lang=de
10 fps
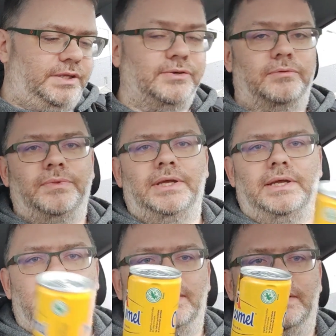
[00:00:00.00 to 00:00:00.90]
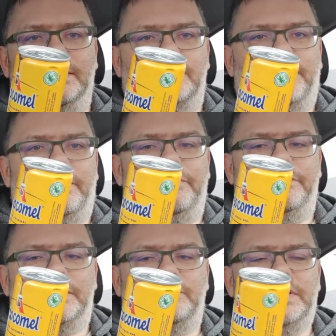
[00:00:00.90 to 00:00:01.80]
So,
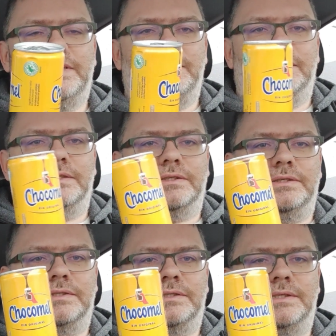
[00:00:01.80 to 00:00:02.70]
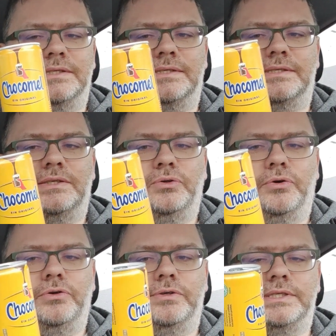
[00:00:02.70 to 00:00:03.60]
250 Milliliter ist das,
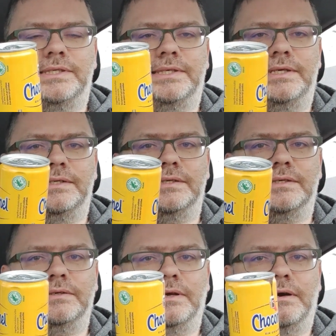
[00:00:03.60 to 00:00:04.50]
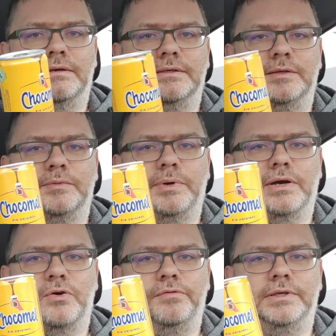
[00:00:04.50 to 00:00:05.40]
99 Cent gerade bei
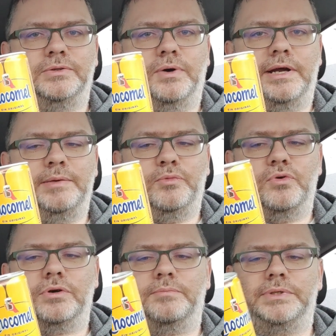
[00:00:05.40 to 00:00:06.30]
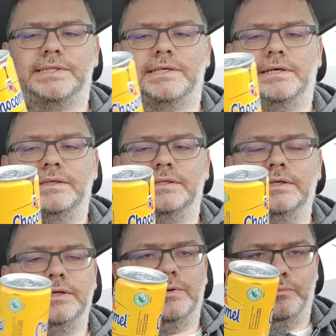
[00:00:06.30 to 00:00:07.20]
Kaufland in Oranienburg bezahlt,
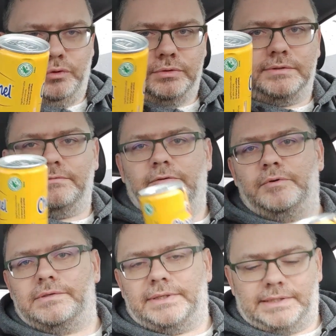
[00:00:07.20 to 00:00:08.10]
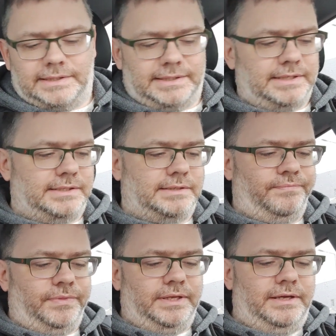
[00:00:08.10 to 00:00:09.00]
plus 25 Cent
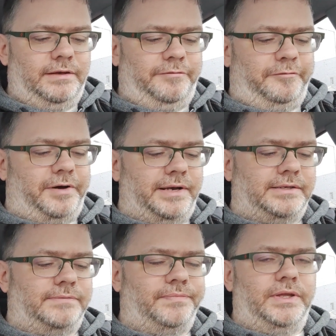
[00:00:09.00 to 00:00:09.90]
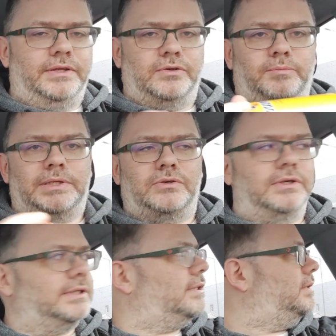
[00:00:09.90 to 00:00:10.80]
Pfand. So, man soll
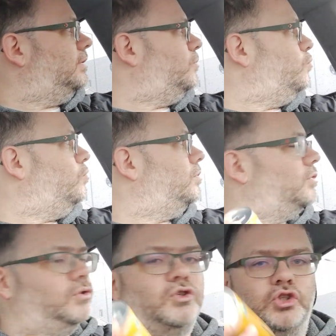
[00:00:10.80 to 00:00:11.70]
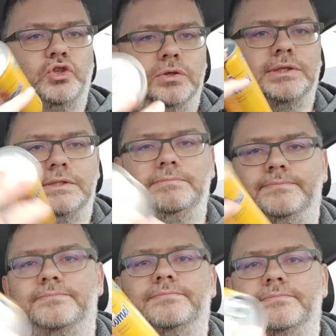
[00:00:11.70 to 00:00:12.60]
es äh, gut schütteln.
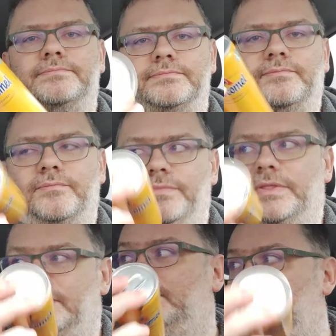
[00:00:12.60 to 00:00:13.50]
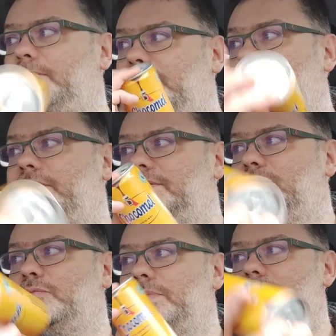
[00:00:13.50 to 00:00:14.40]
Dann machen wir das
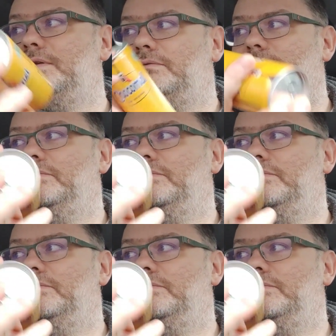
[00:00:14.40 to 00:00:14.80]
doch mal.